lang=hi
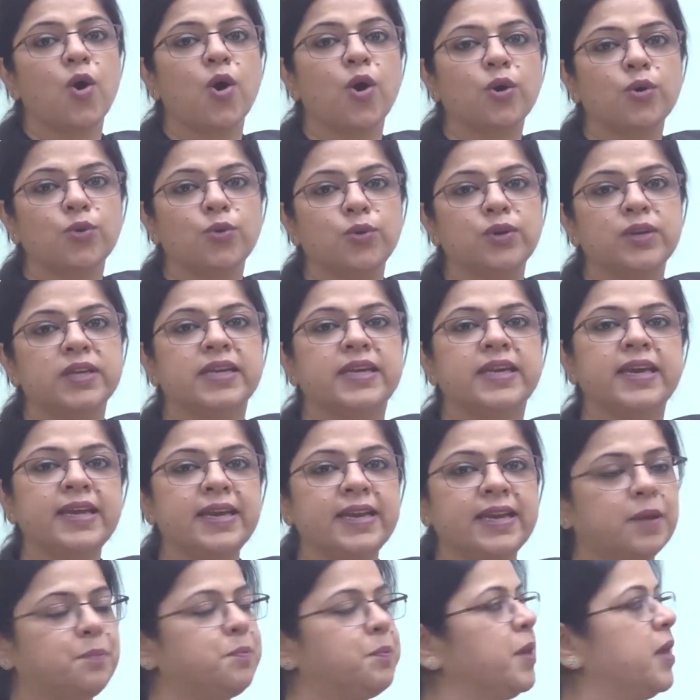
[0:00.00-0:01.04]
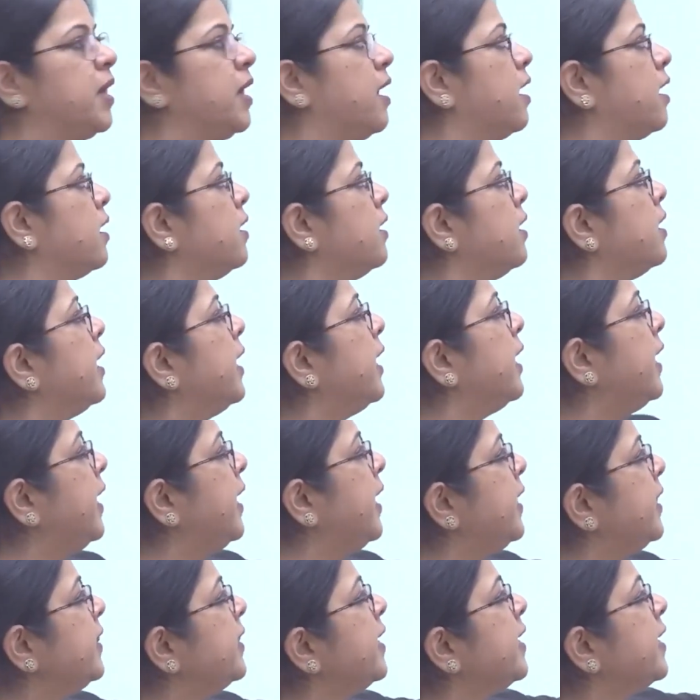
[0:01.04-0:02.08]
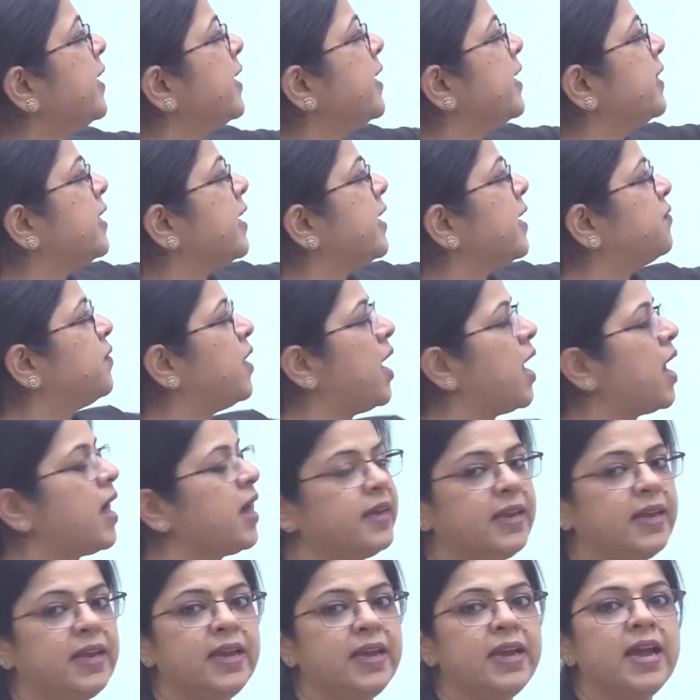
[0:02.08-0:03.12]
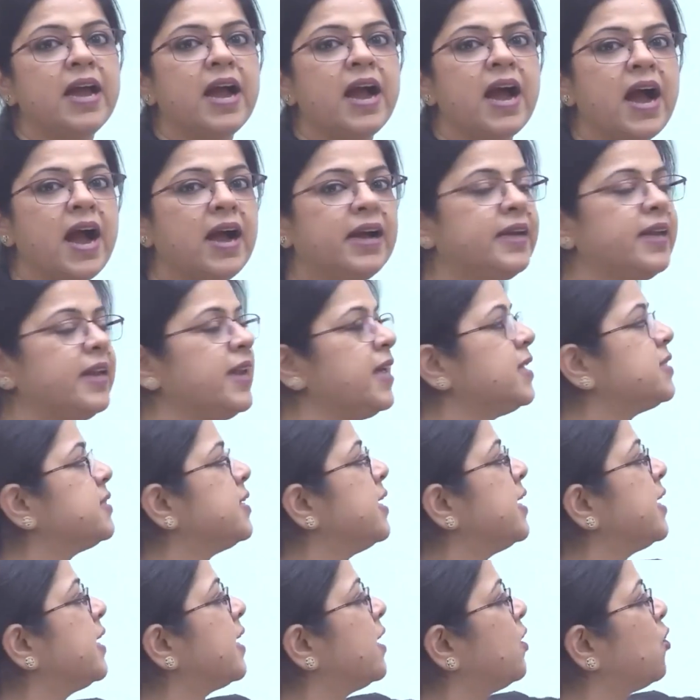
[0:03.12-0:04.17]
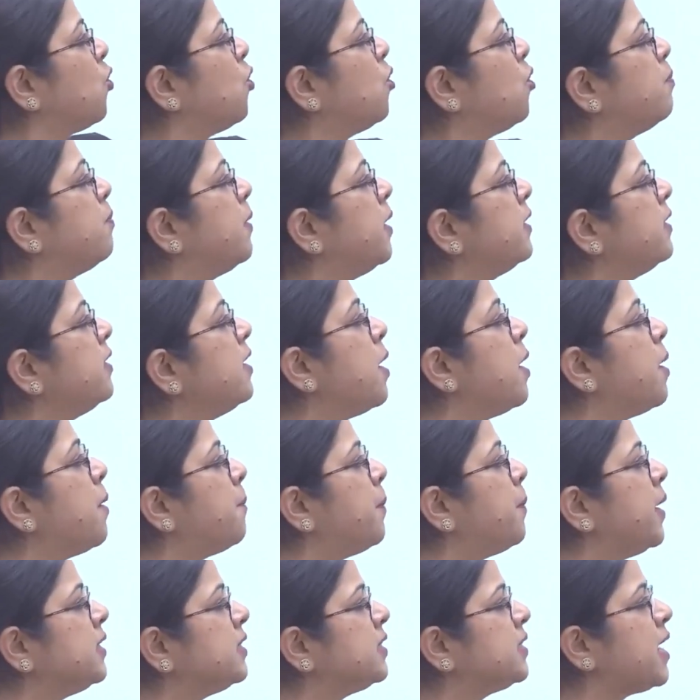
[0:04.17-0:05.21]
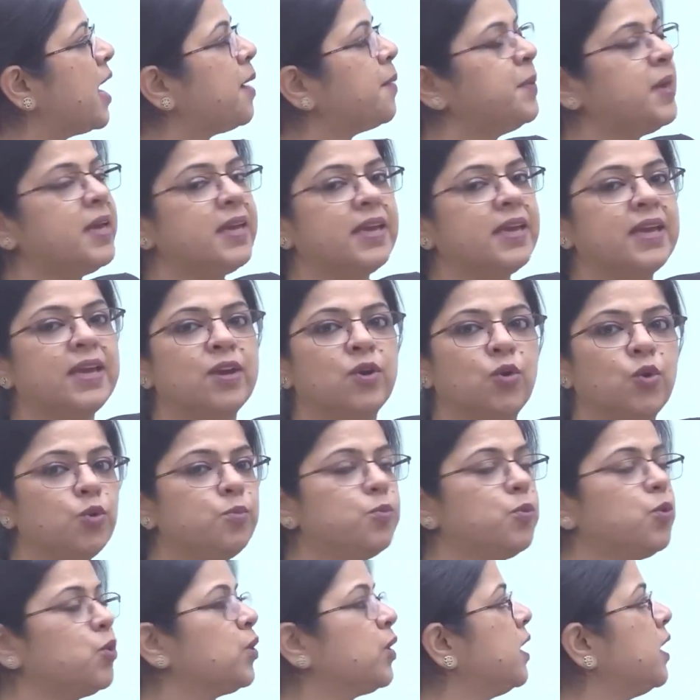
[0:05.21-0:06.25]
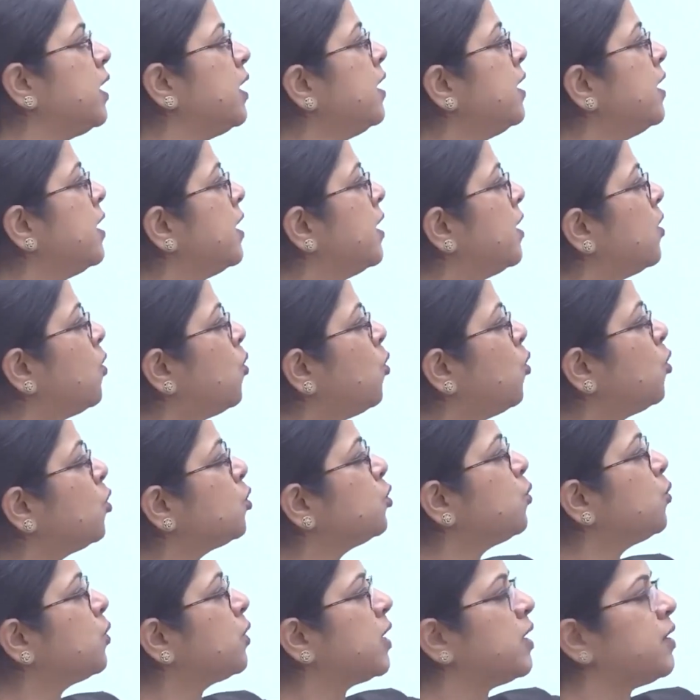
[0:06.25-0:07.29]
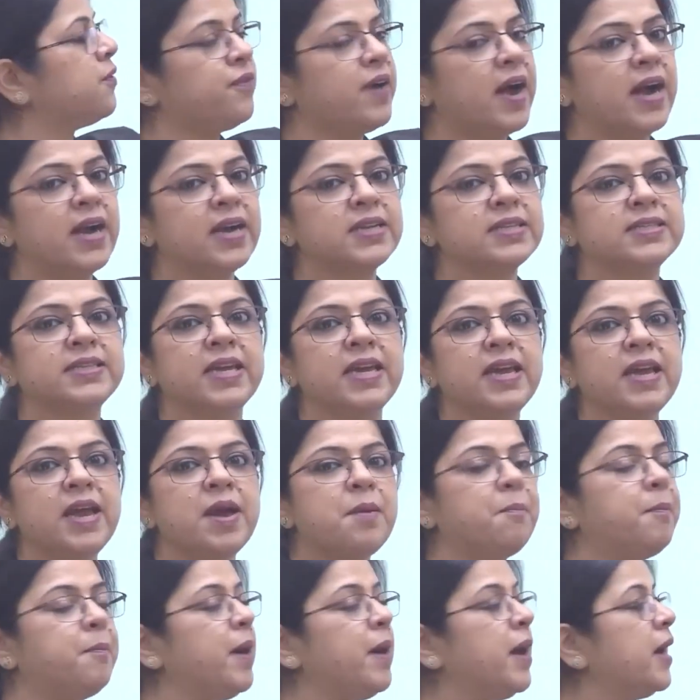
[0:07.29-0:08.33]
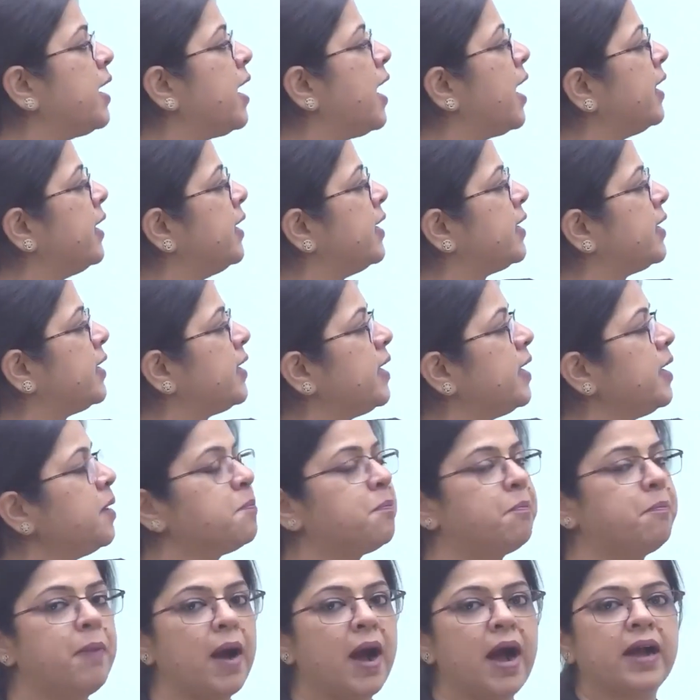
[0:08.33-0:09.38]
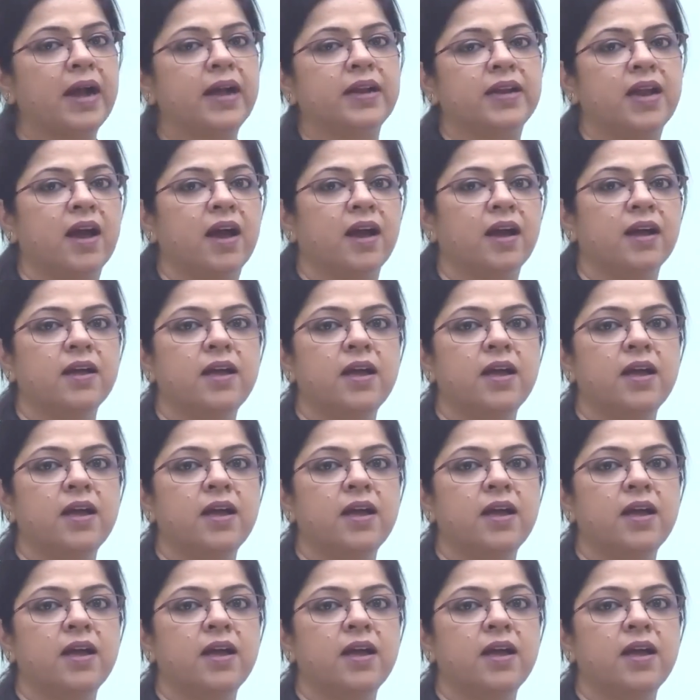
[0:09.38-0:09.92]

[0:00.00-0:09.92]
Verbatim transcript: और उनकी लिपियां हिंदी की देवनागरी अंग्रेज़ी की रोमन पंजाबी की गुरमुखी उर्दू की फ़ारसी बंगाली की बांग्ला